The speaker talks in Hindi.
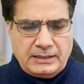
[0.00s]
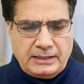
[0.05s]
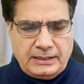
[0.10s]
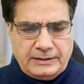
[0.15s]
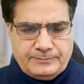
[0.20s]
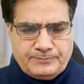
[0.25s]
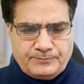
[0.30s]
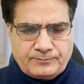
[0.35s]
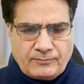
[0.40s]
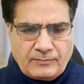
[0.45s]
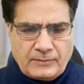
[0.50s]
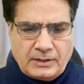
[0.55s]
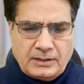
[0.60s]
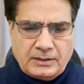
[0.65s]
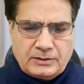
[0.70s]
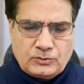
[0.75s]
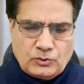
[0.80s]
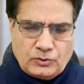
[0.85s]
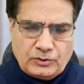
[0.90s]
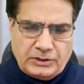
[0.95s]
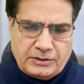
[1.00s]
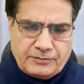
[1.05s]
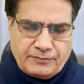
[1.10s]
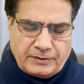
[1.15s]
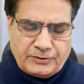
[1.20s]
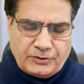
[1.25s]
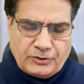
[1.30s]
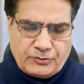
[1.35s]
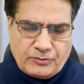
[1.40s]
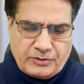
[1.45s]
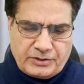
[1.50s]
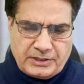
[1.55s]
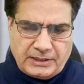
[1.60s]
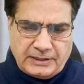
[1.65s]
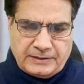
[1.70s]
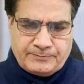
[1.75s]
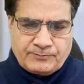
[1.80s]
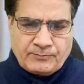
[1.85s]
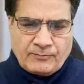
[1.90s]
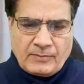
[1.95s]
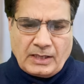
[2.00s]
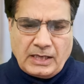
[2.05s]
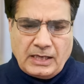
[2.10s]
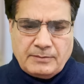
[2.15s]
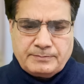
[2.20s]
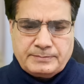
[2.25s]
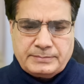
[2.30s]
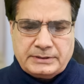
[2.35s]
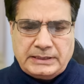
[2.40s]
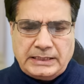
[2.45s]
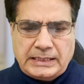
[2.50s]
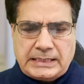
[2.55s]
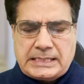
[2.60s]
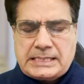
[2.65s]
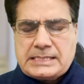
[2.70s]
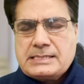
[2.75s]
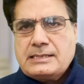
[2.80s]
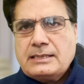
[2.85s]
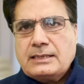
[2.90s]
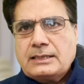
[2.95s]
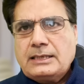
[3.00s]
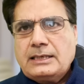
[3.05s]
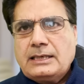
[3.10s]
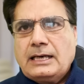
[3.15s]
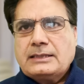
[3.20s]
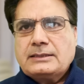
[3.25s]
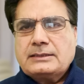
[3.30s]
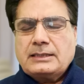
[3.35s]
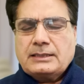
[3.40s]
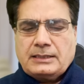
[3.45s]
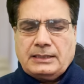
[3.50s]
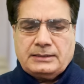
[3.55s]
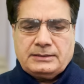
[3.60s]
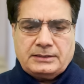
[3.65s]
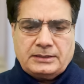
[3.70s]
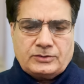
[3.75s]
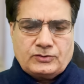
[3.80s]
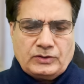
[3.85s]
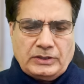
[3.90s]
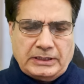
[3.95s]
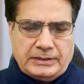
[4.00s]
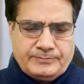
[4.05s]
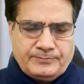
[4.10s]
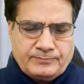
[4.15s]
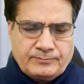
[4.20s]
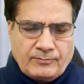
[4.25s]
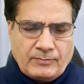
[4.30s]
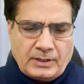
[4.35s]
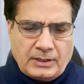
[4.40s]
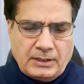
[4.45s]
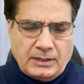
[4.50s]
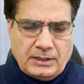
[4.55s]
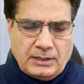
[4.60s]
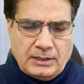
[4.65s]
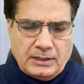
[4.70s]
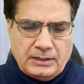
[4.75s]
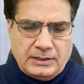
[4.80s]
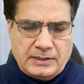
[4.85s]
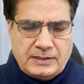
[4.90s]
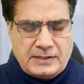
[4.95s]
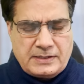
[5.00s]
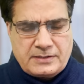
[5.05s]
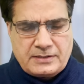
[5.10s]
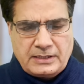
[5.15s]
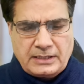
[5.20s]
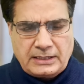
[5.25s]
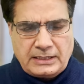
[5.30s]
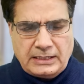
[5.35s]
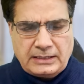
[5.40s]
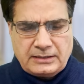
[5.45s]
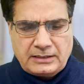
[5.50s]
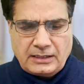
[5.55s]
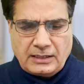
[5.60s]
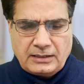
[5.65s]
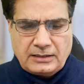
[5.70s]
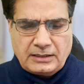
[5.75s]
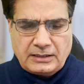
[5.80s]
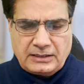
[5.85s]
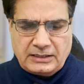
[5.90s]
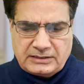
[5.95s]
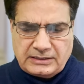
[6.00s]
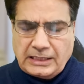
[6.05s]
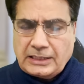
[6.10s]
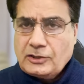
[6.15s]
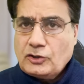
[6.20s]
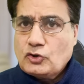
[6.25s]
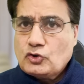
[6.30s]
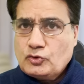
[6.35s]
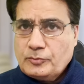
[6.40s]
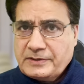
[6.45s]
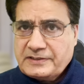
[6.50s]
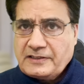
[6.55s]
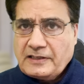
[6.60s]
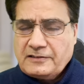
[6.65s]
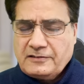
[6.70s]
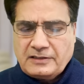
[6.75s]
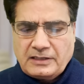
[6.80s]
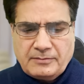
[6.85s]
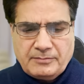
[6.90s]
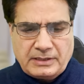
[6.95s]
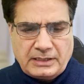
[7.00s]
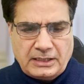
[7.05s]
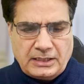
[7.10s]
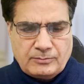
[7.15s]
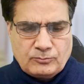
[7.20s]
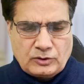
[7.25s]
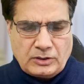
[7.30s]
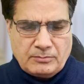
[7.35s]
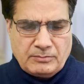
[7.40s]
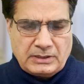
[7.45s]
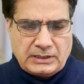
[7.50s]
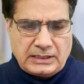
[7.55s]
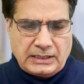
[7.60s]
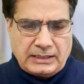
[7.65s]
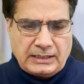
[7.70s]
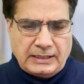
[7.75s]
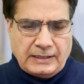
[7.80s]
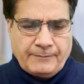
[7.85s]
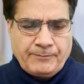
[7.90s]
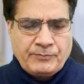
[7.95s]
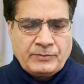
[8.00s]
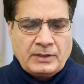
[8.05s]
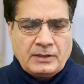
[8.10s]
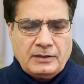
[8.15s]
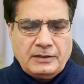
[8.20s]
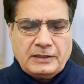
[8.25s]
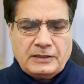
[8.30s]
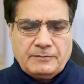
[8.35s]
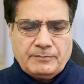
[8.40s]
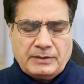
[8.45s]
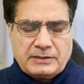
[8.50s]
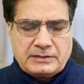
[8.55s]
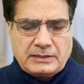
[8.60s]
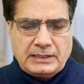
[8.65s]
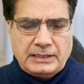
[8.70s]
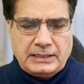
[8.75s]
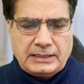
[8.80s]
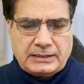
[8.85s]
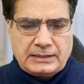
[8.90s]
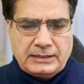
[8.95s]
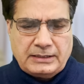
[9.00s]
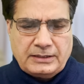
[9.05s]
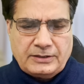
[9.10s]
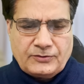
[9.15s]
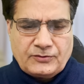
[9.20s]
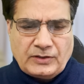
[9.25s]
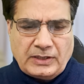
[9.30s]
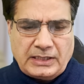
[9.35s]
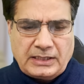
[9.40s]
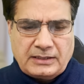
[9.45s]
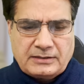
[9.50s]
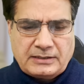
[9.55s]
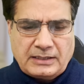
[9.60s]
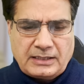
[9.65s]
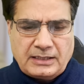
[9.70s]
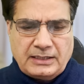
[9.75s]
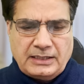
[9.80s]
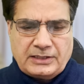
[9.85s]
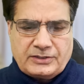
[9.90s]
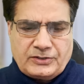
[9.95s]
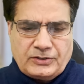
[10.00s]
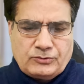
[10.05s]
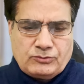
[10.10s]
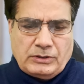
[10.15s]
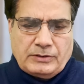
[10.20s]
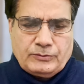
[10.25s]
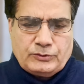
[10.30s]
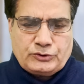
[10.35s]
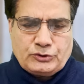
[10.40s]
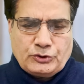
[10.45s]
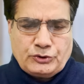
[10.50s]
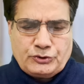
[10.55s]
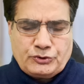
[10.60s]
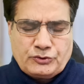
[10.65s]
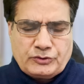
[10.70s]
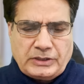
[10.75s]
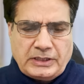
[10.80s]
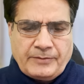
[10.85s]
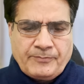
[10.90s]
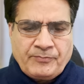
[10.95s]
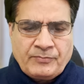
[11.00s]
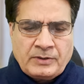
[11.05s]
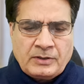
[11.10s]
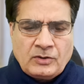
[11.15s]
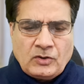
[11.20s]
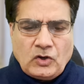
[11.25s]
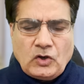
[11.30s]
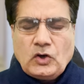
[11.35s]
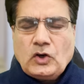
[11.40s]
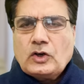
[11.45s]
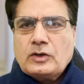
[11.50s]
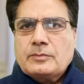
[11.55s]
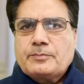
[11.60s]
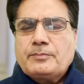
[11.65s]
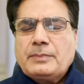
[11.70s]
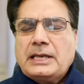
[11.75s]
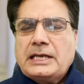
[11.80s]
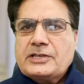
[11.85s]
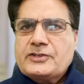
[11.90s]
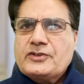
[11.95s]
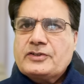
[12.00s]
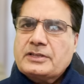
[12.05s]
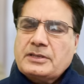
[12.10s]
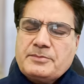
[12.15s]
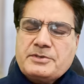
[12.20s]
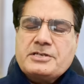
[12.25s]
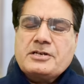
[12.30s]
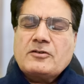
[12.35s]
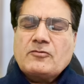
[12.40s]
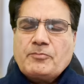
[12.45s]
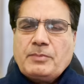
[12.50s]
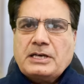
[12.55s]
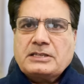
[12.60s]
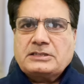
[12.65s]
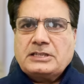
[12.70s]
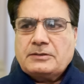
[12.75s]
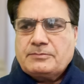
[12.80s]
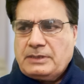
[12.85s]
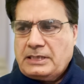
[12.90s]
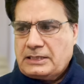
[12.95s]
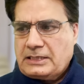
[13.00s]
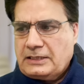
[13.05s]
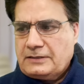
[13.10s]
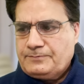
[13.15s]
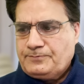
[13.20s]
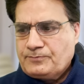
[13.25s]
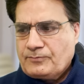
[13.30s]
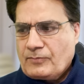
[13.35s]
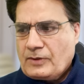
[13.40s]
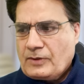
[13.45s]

ये जो इस वक्त सिचुएशन है अब 21 दिन के अंदर अंदर जो है इक्कीस दिन के अंदर अंदर ये सारी हुकूमत साजी का मरहला मुकम्मल करना है लेकिन मसला है कि सारे के सारा इलेक्शन जो है वो चोरी शुदा है और इलेक्शन कमीशन ऑफ पाकिस्तान बहरहाल